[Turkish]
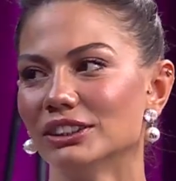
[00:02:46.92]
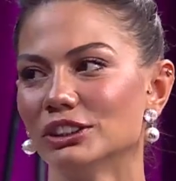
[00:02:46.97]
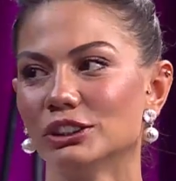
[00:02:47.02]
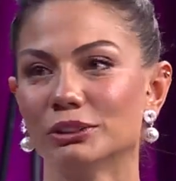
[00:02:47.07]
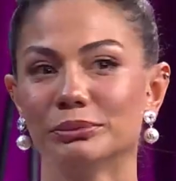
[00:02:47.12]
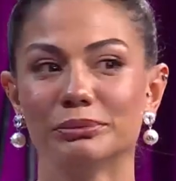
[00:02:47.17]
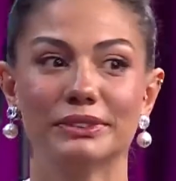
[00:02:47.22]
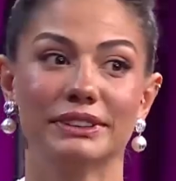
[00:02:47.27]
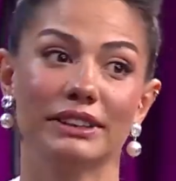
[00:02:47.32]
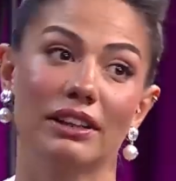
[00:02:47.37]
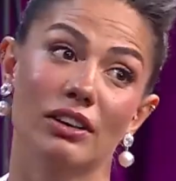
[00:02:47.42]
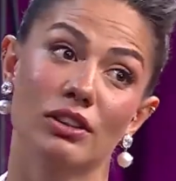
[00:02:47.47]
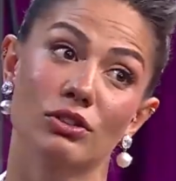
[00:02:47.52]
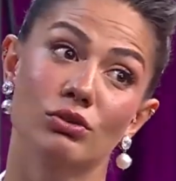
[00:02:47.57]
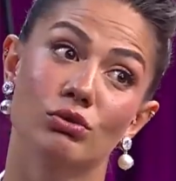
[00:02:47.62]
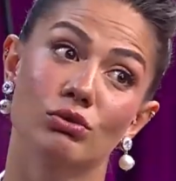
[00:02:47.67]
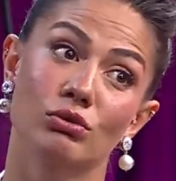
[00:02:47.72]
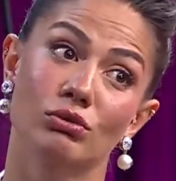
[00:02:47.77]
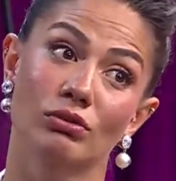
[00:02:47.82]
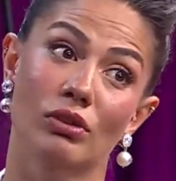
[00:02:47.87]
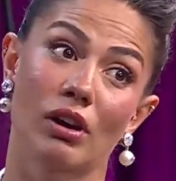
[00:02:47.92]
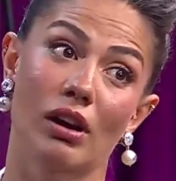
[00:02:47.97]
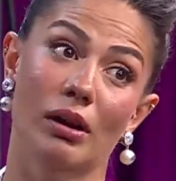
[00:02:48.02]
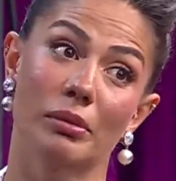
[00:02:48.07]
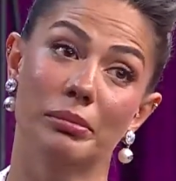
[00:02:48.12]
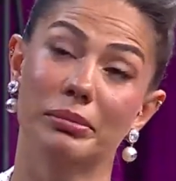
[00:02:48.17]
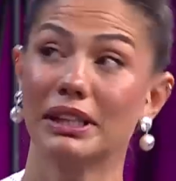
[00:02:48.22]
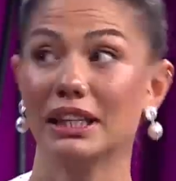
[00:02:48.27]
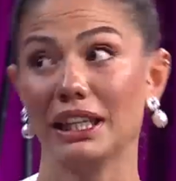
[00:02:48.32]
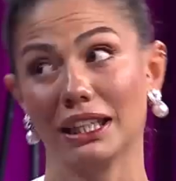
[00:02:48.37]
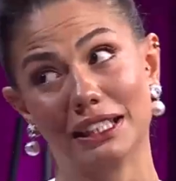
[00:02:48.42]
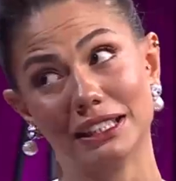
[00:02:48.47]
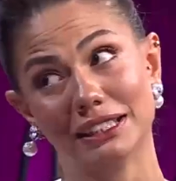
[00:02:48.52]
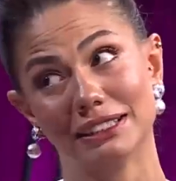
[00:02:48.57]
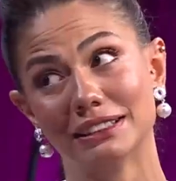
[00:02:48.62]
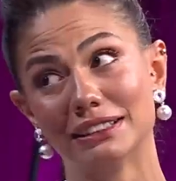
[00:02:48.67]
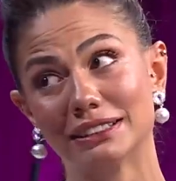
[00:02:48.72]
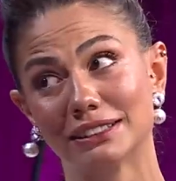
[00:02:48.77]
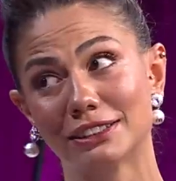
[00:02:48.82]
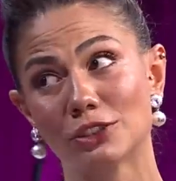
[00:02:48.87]
Şimdi Acun abiyle
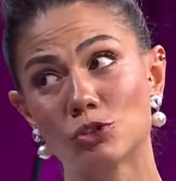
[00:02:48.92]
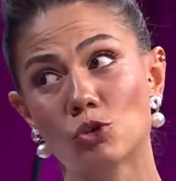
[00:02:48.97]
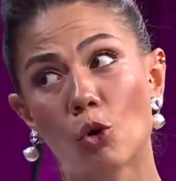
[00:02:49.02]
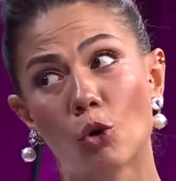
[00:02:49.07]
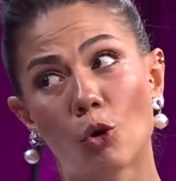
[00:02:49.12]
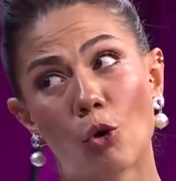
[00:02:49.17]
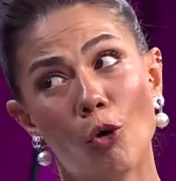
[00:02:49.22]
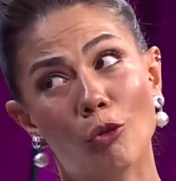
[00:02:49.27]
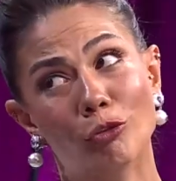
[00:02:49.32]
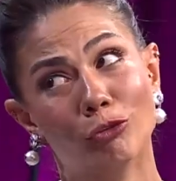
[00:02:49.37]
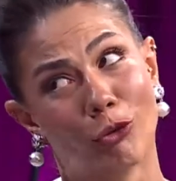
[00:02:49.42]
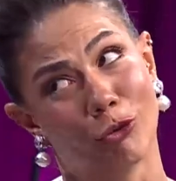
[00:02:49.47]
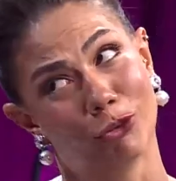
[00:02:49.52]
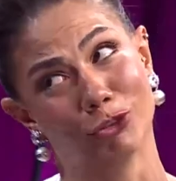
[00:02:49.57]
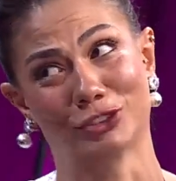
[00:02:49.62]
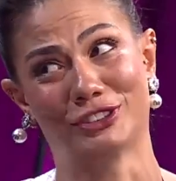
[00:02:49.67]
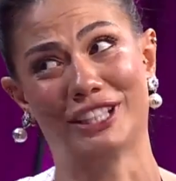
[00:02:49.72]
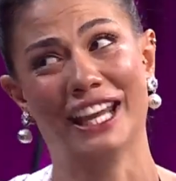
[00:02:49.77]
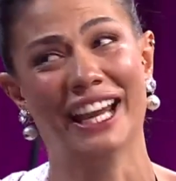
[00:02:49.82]
gidilirse çok konforlu